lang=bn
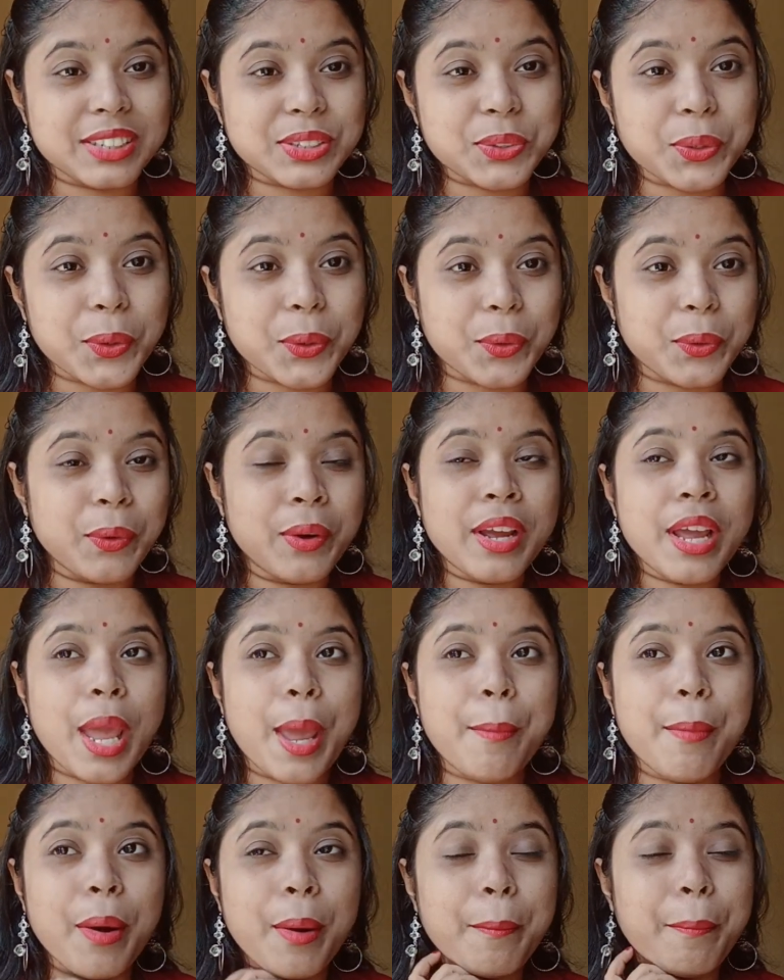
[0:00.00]
জন্য
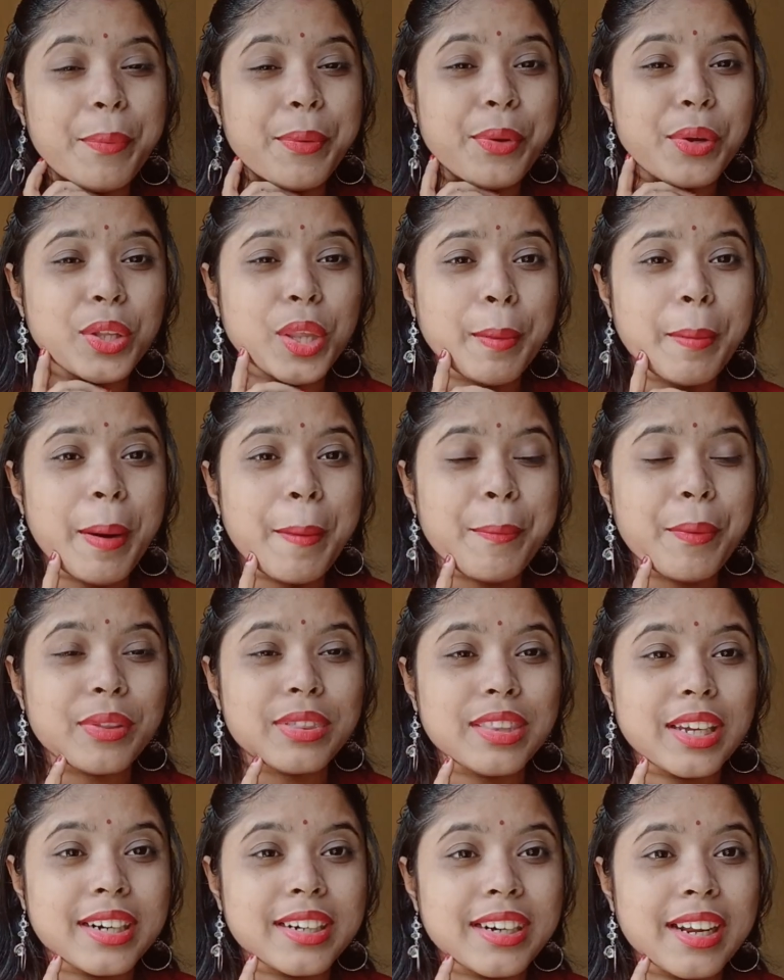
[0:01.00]
এবং প্রিয়তমার
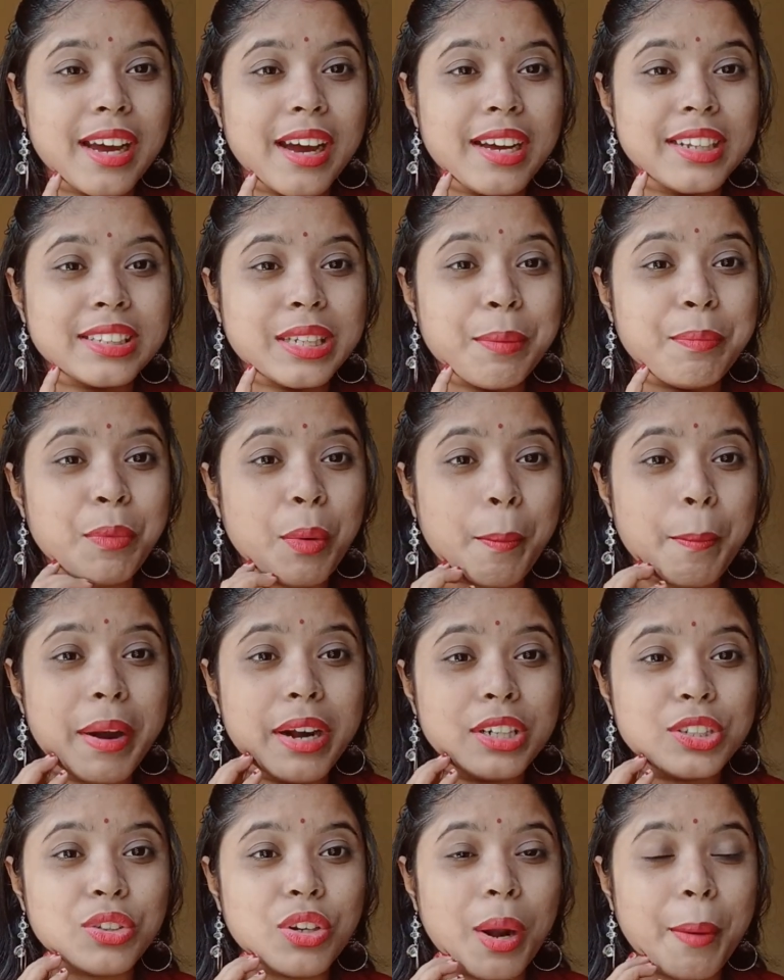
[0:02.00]
প্রত্যেকটা যে
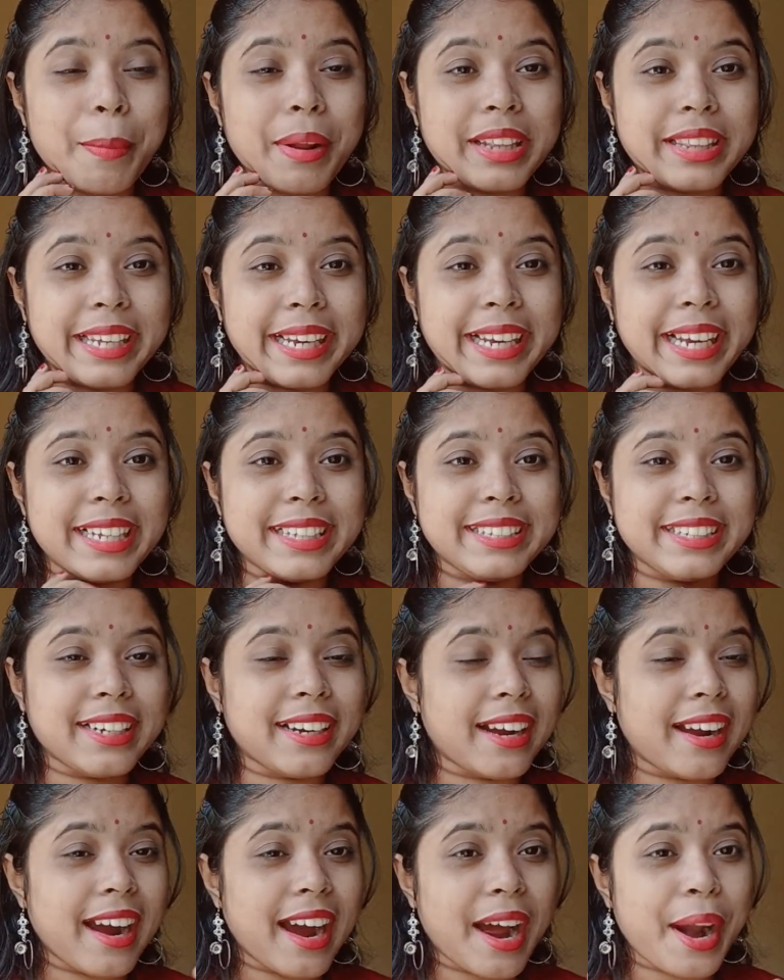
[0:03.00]
মুভমেন্টসগুলো আমরা দেখেছি
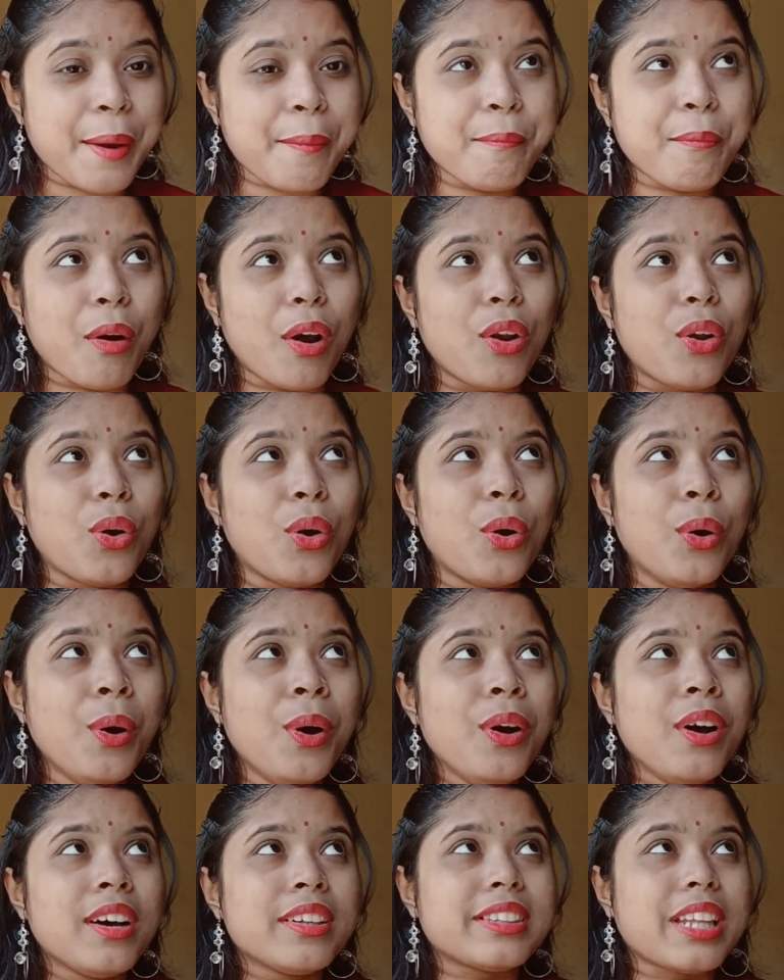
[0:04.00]
গান বলো
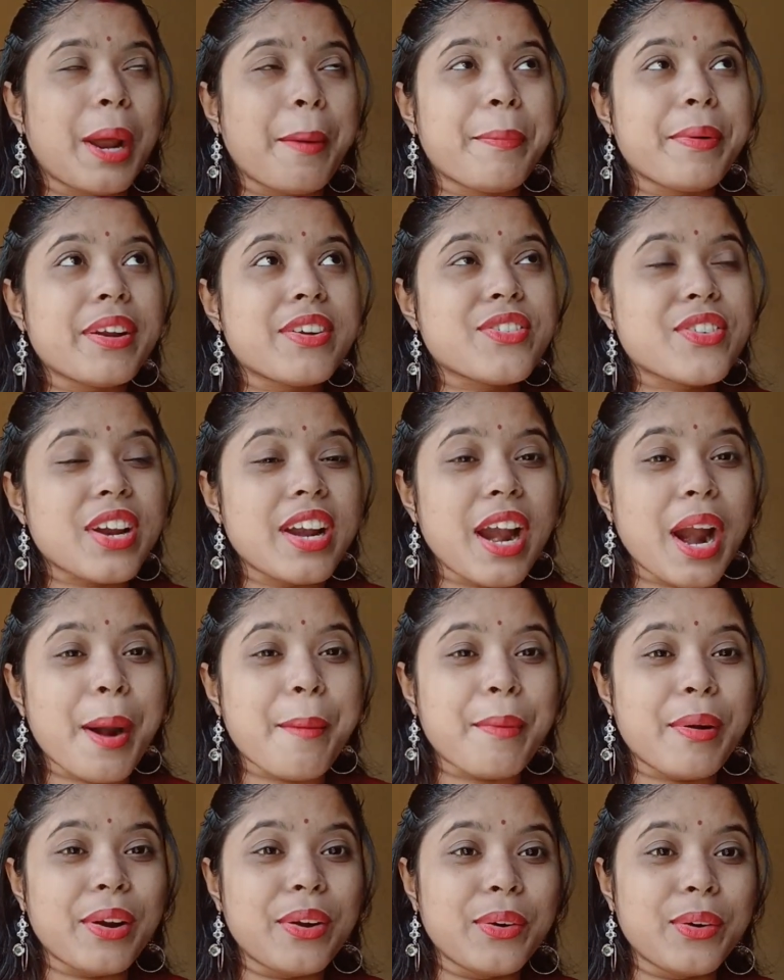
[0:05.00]
তারপরে ট্রেলার
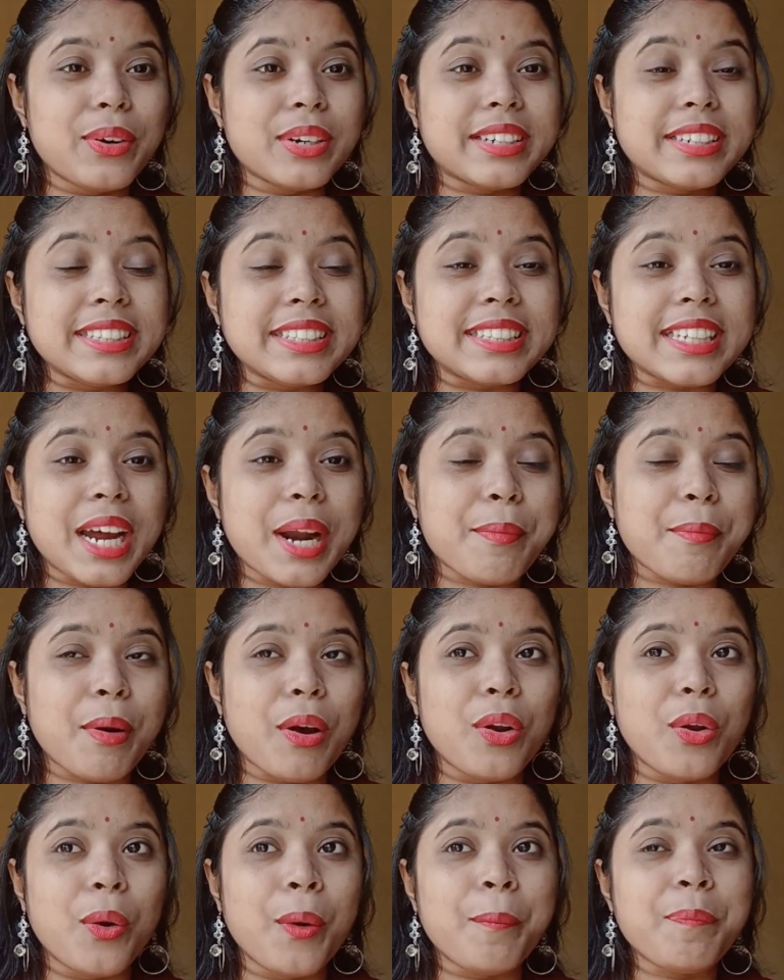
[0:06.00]
বলো টিজার
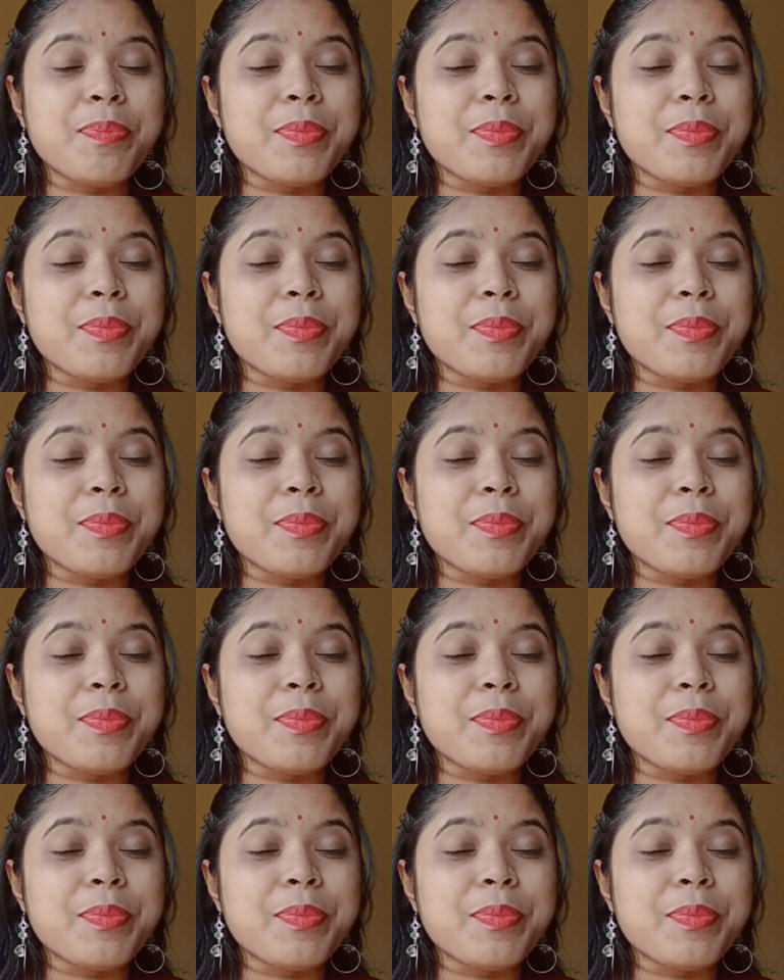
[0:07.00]
বলো